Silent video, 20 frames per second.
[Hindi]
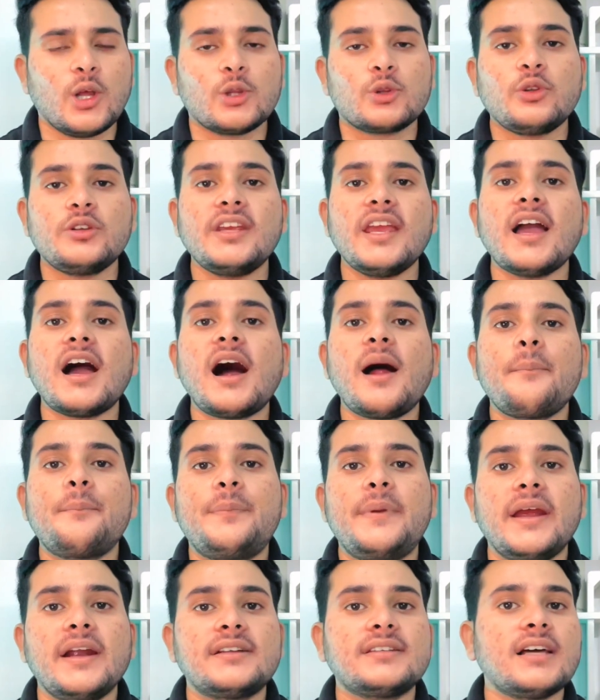तो ये
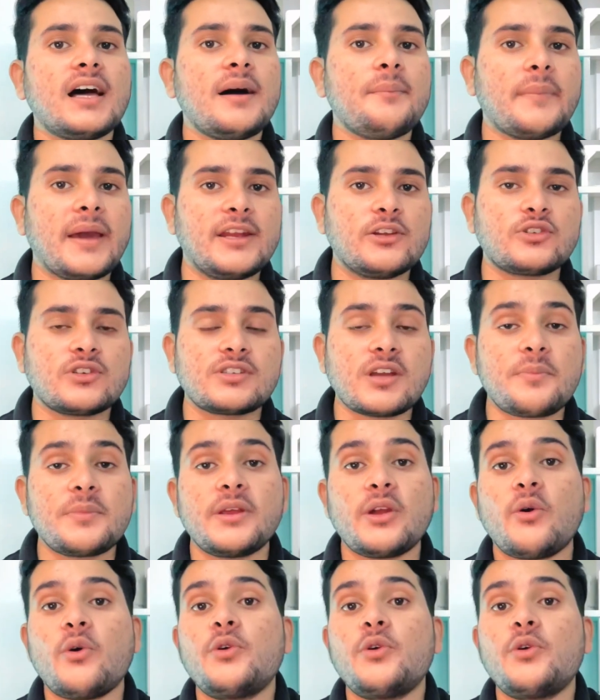अपडेट था मैंने सोचा अपने